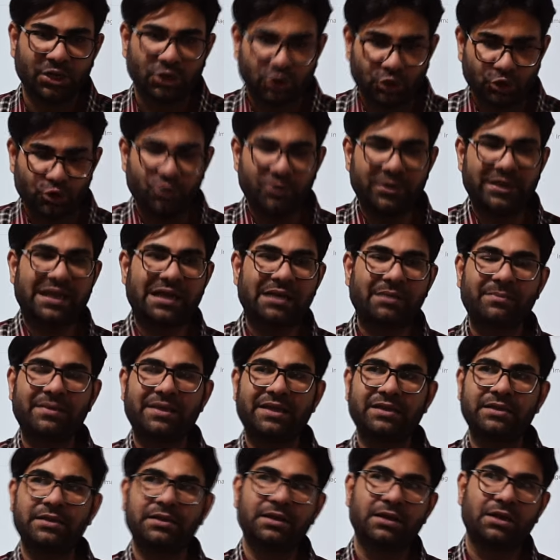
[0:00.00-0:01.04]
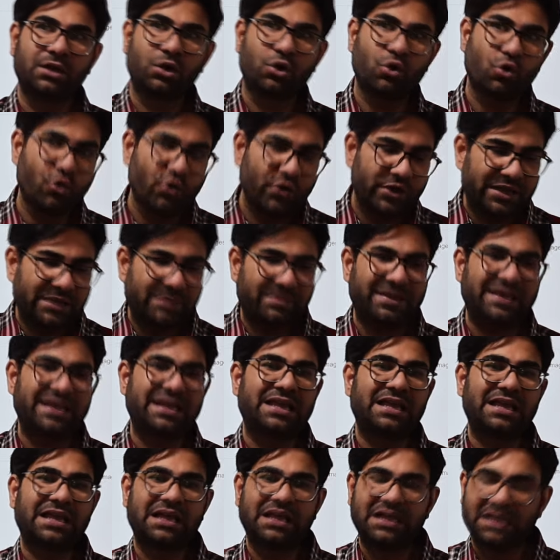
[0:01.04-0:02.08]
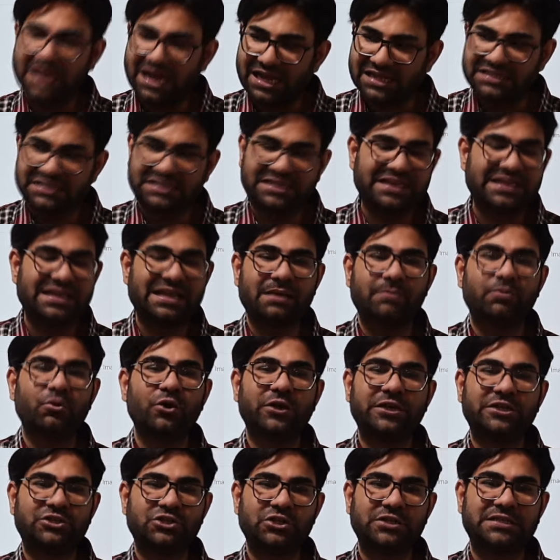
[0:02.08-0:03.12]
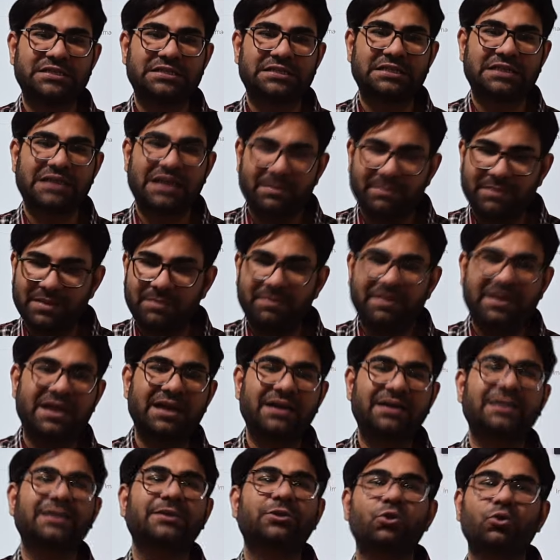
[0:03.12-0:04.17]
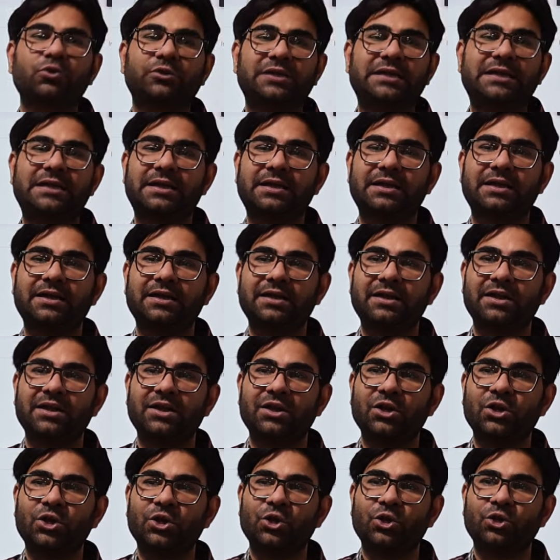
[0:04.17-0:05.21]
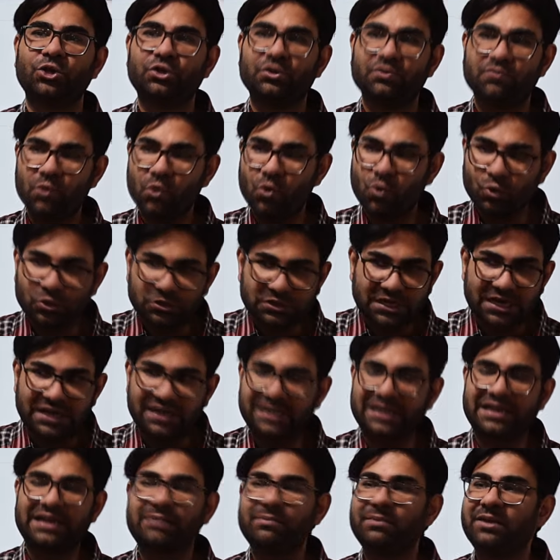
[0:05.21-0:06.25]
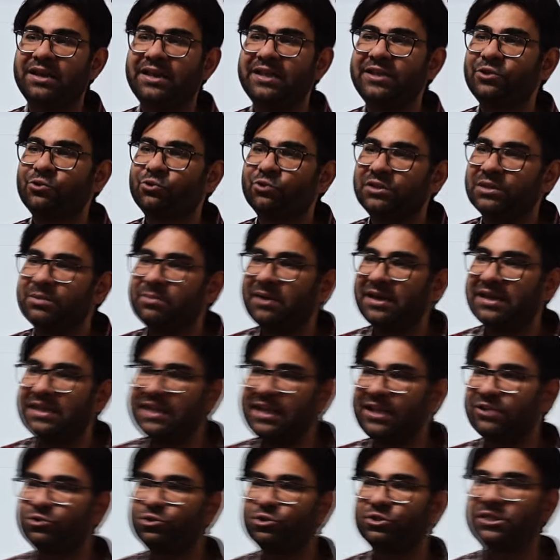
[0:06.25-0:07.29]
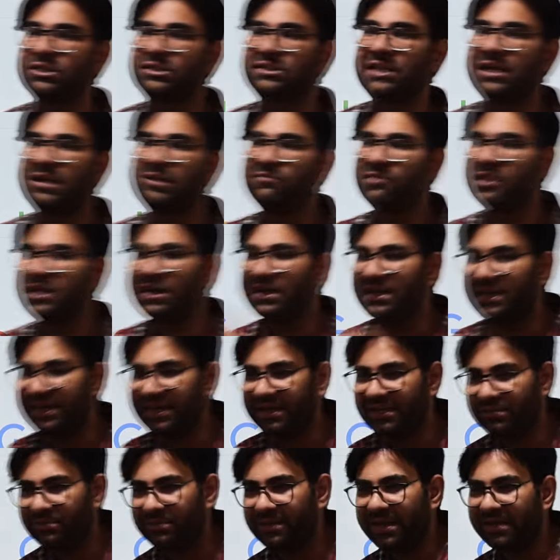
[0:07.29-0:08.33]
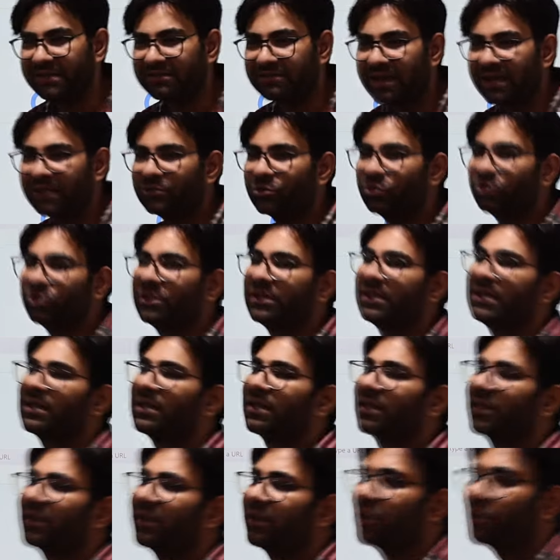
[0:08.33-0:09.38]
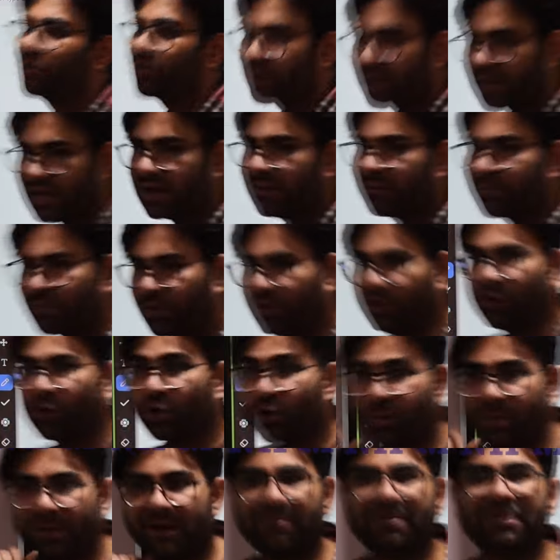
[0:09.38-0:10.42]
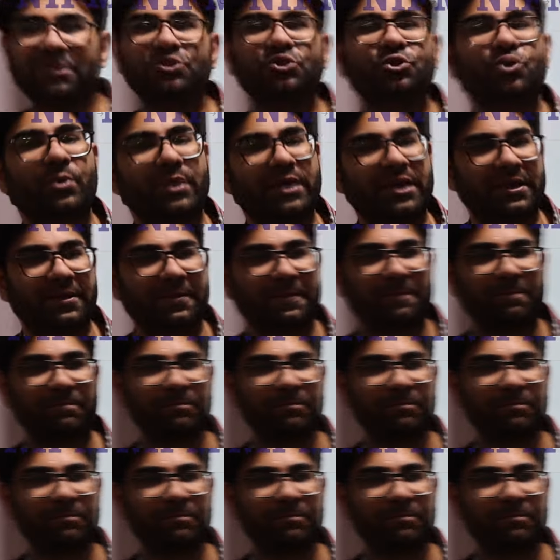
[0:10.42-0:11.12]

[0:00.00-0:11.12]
तो दुनिया में कोई भी अच्छी या बुरी चीज़ कभी भी घटित होती है तो वो उस कंट्री में नहीं होती बल्कि एक कंट्रीज़ में एक साथ होती है क्योंकि हम ग्लोबल बन चुके हैं